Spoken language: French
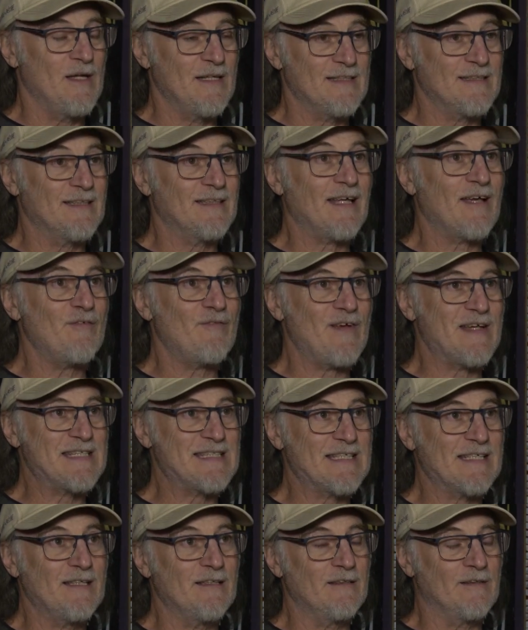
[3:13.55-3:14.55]
C'est très
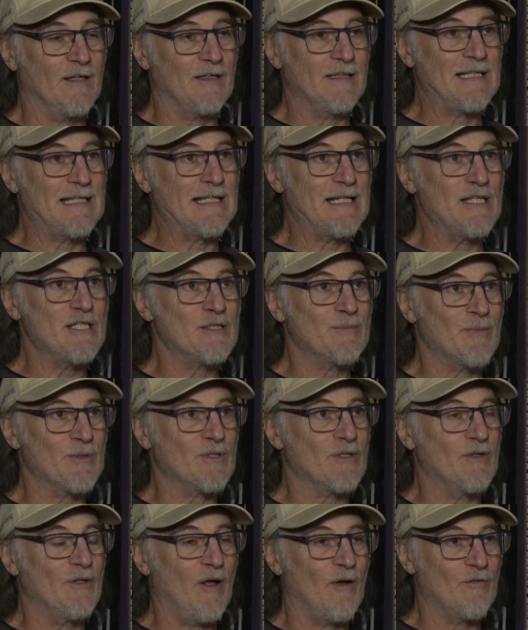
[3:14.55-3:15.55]
facile dans l'Église
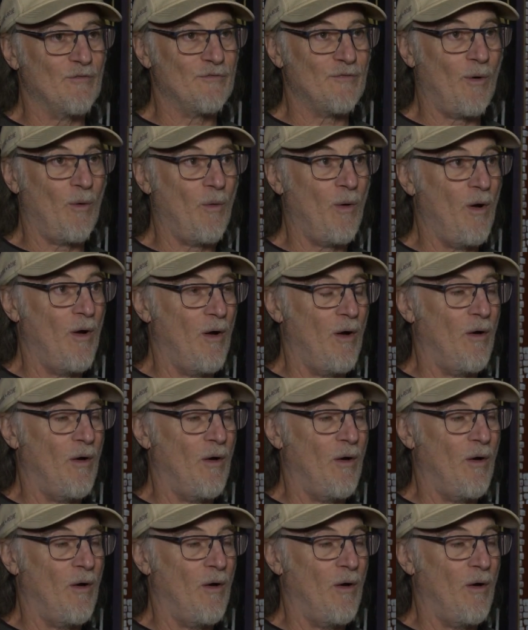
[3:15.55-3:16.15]
parce que dans le fond,